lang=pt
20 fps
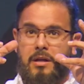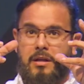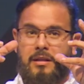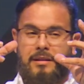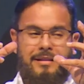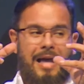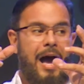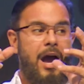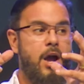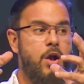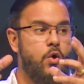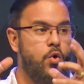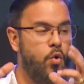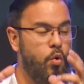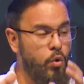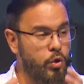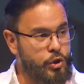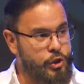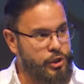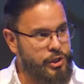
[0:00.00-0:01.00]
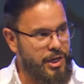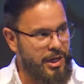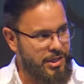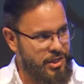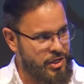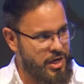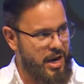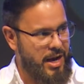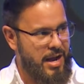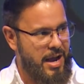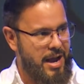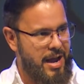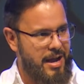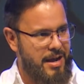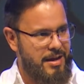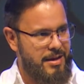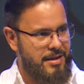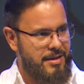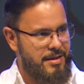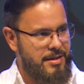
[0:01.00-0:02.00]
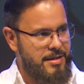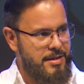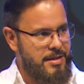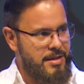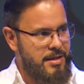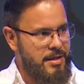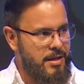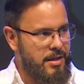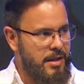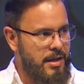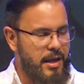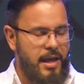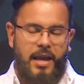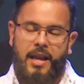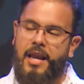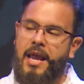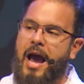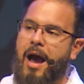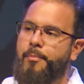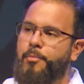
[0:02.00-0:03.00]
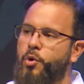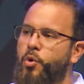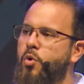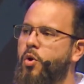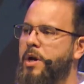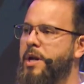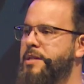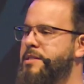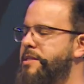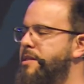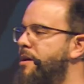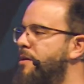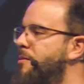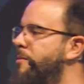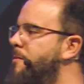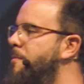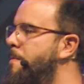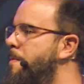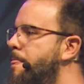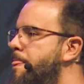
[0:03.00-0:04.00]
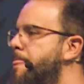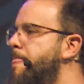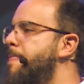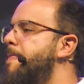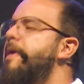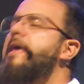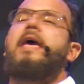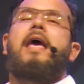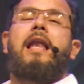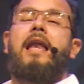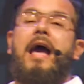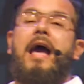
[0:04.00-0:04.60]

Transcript: da angústia chegar, ele abre o coração, ele